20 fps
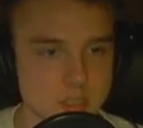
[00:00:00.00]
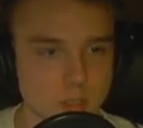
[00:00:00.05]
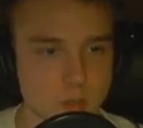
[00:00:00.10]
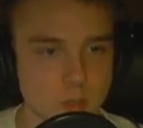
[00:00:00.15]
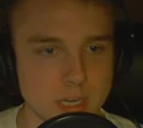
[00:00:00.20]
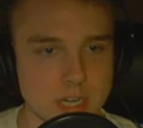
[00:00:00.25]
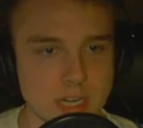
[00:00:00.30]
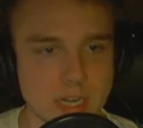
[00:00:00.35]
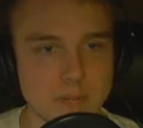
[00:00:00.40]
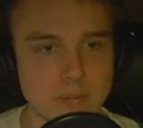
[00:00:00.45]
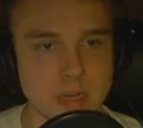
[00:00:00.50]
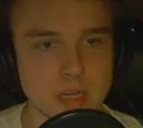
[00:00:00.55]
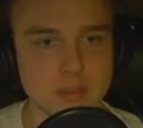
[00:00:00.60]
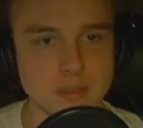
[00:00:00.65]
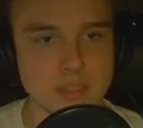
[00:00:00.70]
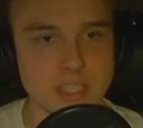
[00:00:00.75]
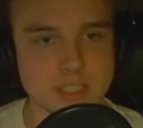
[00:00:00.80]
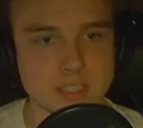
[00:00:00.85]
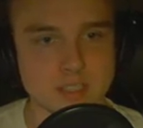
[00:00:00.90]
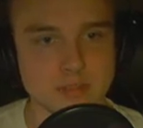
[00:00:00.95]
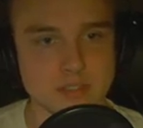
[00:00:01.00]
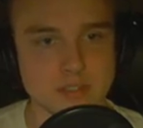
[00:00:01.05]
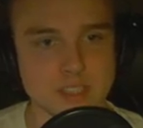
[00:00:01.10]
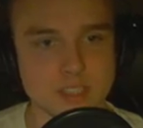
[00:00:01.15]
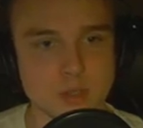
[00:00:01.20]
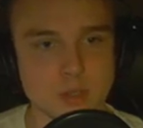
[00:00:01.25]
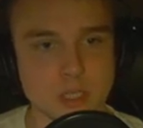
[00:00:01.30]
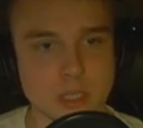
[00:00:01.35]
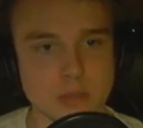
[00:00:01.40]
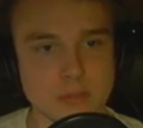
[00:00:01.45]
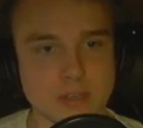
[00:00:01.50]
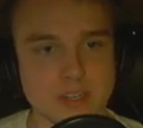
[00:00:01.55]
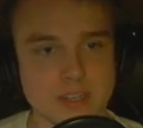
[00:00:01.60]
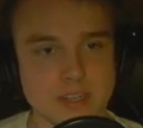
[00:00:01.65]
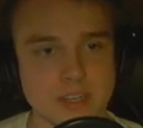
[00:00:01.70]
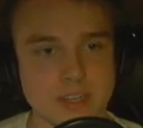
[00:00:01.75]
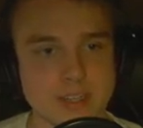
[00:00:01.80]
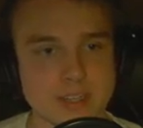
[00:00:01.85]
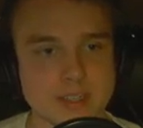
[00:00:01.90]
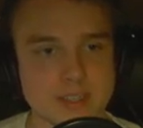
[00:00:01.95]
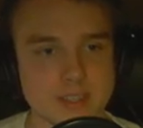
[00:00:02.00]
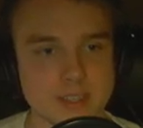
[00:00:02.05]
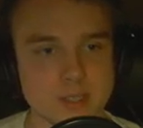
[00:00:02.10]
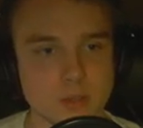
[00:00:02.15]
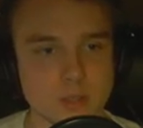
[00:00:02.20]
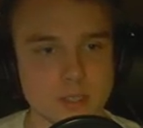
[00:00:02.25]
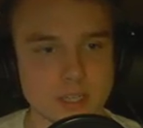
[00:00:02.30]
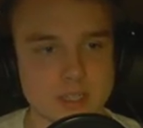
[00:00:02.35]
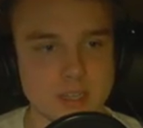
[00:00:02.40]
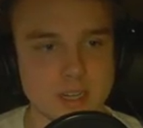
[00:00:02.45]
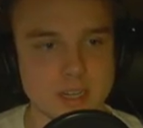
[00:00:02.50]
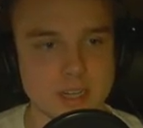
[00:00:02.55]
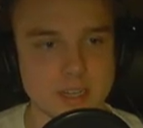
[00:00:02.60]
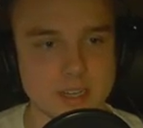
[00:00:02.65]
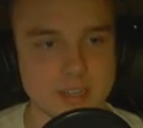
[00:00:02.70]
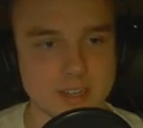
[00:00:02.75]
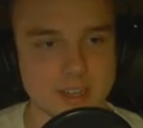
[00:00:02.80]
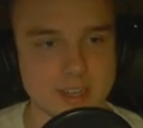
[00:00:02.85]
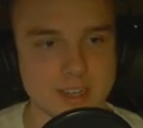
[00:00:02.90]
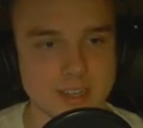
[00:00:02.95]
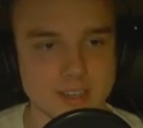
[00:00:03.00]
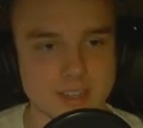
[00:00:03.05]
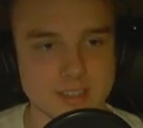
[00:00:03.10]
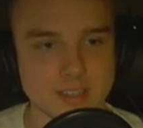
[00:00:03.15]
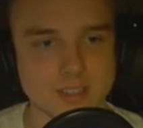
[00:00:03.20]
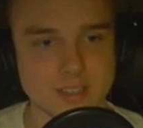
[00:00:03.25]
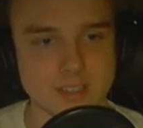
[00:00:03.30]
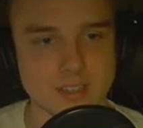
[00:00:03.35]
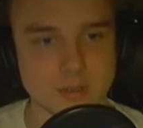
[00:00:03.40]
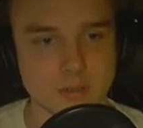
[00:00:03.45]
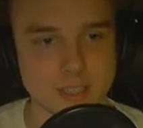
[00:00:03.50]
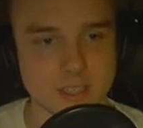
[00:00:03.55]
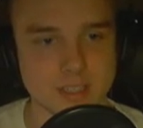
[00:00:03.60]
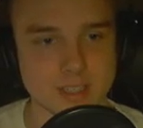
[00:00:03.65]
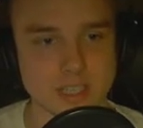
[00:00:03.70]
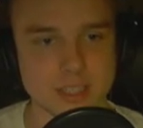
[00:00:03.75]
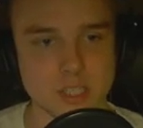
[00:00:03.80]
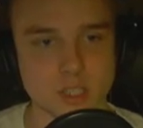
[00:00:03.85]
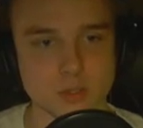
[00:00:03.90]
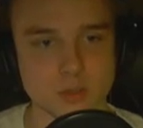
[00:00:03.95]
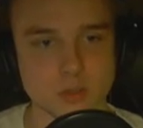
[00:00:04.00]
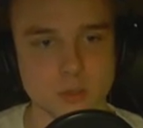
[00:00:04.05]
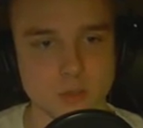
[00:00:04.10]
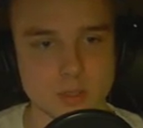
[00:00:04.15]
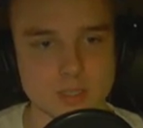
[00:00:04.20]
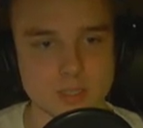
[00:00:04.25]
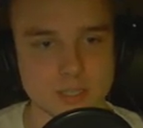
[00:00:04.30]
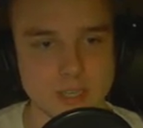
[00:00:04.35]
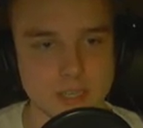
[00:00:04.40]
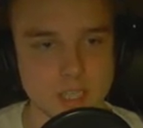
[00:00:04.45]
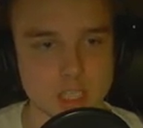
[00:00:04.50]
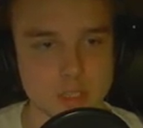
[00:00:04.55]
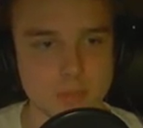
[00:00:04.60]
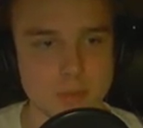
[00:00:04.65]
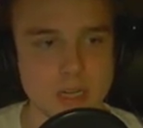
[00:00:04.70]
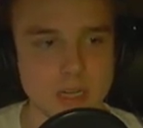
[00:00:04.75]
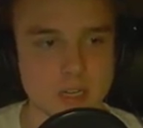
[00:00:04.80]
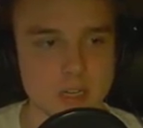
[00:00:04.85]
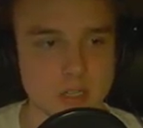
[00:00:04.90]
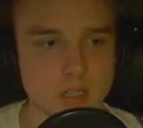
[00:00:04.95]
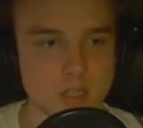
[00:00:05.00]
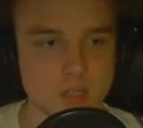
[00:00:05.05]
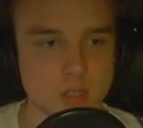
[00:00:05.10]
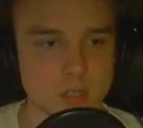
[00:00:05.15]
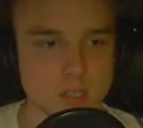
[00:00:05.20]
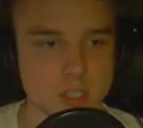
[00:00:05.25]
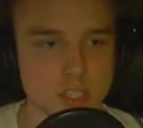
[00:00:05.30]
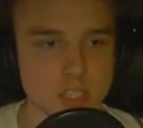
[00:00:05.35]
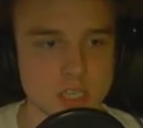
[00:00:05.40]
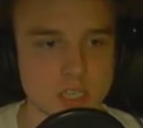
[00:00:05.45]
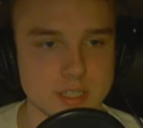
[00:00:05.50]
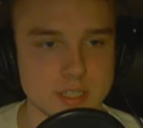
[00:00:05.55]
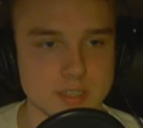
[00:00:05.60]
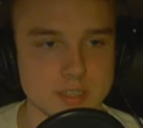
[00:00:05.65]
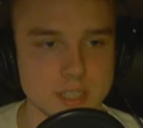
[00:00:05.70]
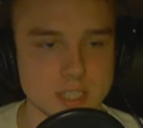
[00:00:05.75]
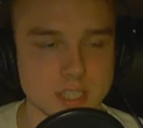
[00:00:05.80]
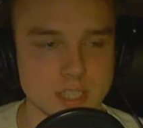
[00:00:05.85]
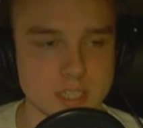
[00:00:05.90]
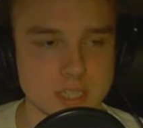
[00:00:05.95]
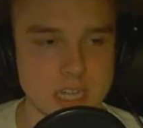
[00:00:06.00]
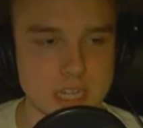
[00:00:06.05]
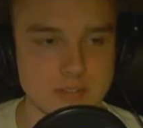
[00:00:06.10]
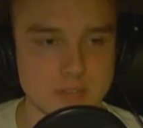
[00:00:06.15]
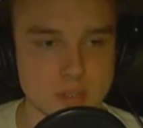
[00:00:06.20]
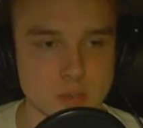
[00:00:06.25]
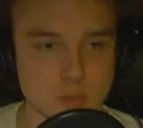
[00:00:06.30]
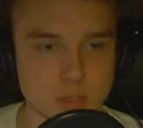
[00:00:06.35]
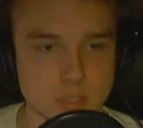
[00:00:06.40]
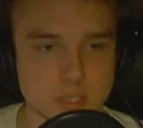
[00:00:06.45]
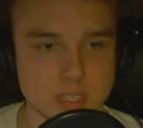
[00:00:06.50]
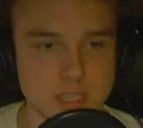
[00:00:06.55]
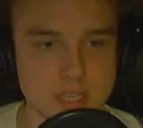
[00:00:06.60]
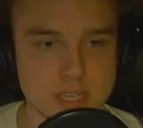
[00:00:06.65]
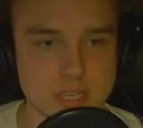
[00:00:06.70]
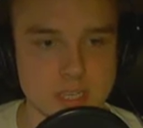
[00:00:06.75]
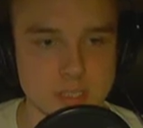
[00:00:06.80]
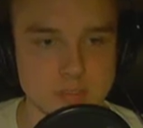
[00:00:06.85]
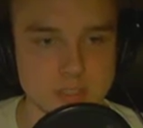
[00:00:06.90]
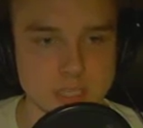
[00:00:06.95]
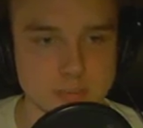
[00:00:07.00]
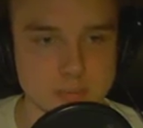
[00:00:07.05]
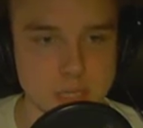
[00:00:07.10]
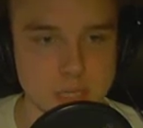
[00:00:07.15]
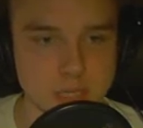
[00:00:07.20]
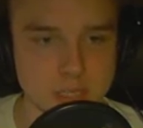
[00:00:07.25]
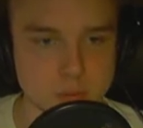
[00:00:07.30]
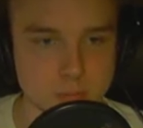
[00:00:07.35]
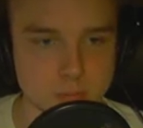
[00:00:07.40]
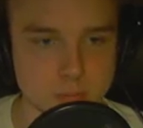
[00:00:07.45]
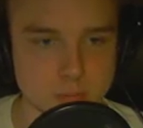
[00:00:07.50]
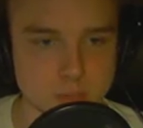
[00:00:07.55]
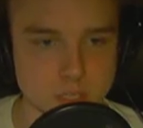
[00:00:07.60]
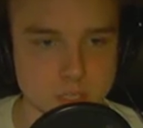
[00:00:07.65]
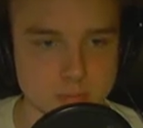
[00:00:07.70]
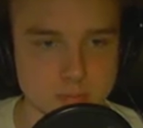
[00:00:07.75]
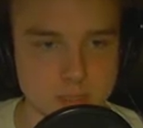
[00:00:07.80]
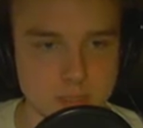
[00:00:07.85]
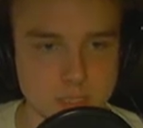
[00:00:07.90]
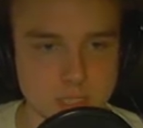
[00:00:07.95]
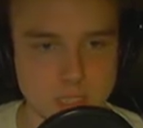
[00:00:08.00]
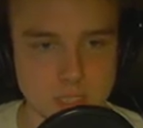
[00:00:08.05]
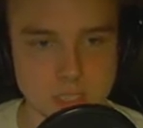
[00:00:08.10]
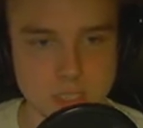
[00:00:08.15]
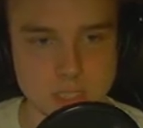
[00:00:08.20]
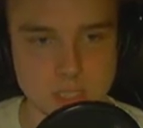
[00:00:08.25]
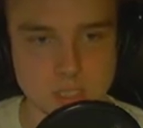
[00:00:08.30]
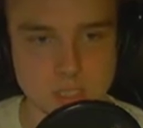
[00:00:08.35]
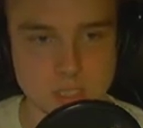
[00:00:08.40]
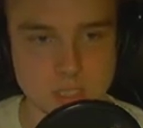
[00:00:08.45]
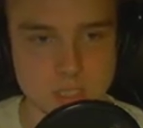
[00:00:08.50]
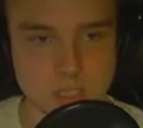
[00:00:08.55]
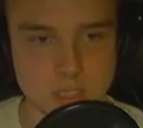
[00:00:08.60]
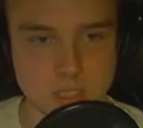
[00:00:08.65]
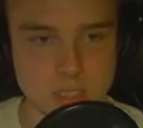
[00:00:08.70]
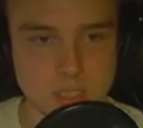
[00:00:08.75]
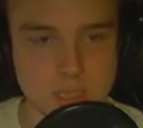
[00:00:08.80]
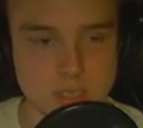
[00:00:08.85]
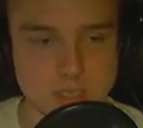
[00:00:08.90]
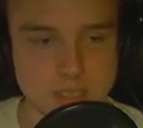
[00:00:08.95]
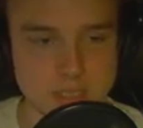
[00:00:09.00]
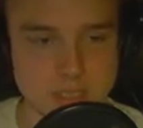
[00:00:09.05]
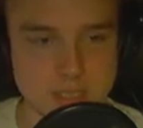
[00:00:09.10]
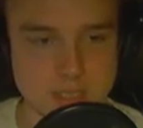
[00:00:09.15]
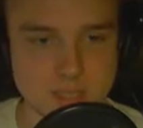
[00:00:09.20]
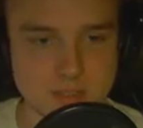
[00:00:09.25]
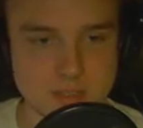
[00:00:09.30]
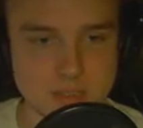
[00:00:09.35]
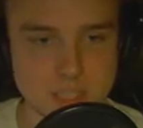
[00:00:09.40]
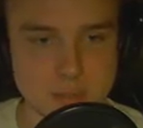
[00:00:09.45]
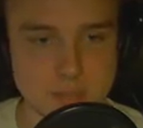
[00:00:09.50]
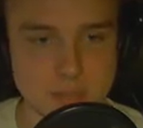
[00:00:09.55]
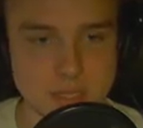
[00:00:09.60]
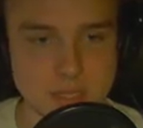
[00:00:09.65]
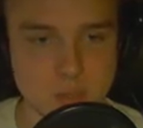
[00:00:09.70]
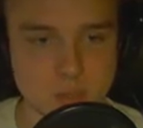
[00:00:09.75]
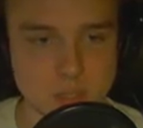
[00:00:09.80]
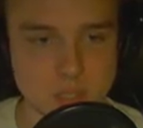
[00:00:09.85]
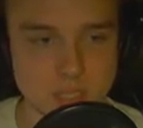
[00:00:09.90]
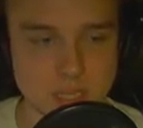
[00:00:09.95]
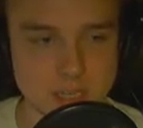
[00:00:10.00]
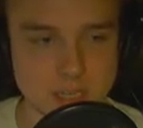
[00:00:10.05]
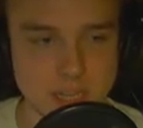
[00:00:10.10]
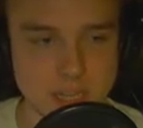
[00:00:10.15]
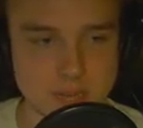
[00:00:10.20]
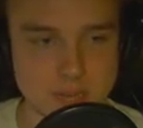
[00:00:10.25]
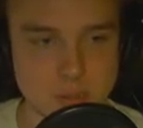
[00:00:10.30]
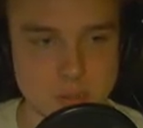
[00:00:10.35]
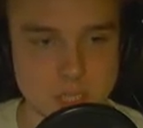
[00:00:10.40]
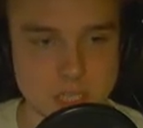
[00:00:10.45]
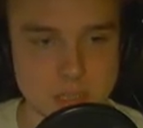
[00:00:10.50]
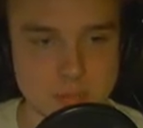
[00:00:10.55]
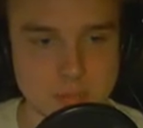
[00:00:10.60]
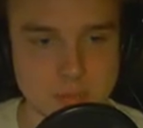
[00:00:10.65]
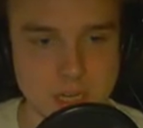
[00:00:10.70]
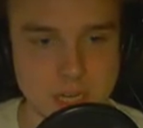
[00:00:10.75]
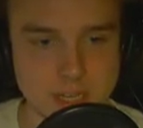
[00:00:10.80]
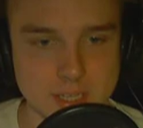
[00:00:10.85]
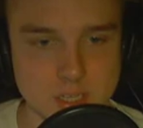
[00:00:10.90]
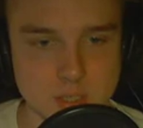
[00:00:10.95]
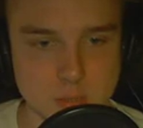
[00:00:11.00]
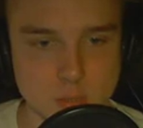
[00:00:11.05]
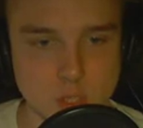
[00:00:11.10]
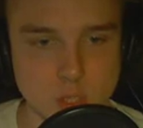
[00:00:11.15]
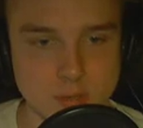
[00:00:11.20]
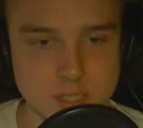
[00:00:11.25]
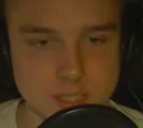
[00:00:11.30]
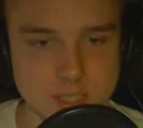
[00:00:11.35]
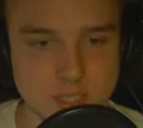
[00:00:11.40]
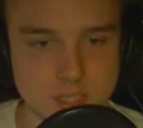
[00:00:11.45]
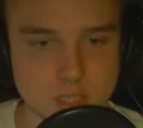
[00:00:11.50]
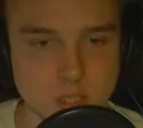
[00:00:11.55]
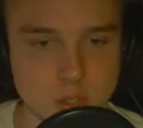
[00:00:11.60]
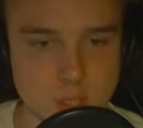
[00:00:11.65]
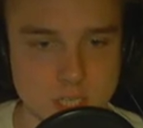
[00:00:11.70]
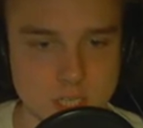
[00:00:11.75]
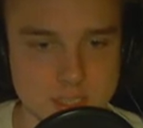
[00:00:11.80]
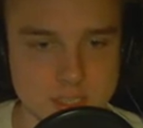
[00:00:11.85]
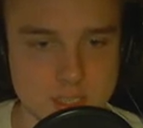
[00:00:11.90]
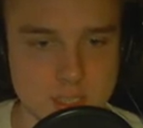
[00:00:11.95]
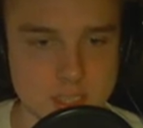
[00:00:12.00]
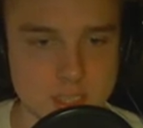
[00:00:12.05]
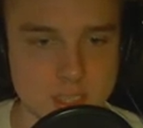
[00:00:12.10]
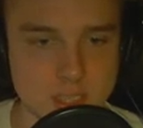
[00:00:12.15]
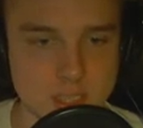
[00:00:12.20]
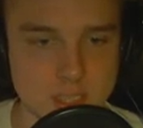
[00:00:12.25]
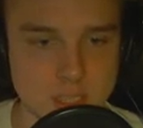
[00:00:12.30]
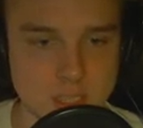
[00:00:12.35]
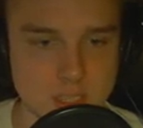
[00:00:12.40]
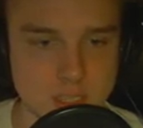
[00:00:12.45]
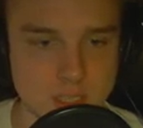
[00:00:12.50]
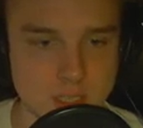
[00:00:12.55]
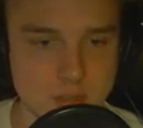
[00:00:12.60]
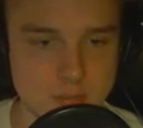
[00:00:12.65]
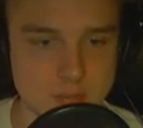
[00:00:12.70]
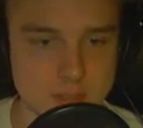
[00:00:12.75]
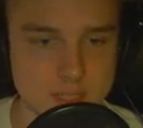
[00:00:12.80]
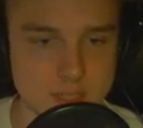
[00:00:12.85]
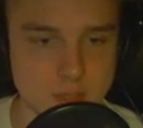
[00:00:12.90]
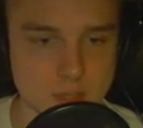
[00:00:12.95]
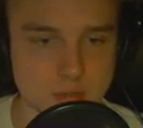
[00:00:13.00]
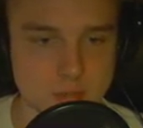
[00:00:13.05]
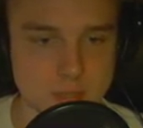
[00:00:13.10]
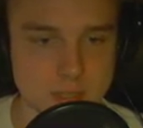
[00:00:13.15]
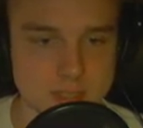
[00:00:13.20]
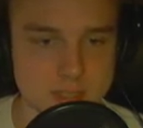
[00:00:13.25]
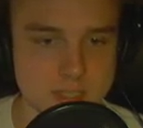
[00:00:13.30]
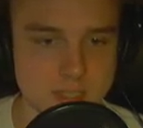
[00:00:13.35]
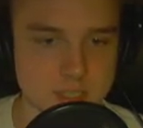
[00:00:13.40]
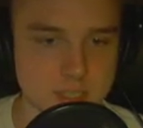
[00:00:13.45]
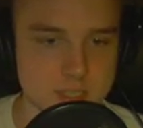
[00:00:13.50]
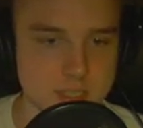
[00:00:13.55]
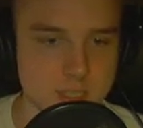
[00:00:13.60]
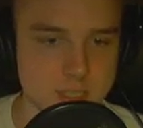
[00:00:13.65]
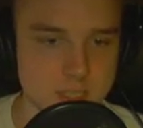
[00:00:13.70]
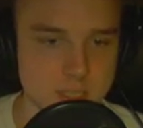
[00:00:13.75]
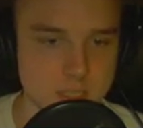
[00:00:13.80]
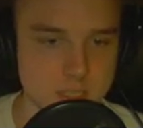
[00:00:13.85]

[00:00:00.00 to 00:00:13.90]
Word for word: Boah, langer Ball vielleicht ist auf Ito, aber nein, es ist Ito, der ist klein. Und er hat einen ganz schön großen Gegenspieler. Ach Gott, schade. Ich dachte, ich kann einfach nur durch die Gegend laufen, den Ball gerade gut bekommen. Weil halt Angst, dass wenn ich B drücke, er irgendwie random leicht zum Torwart hinkullert. Ist ja oft passiert.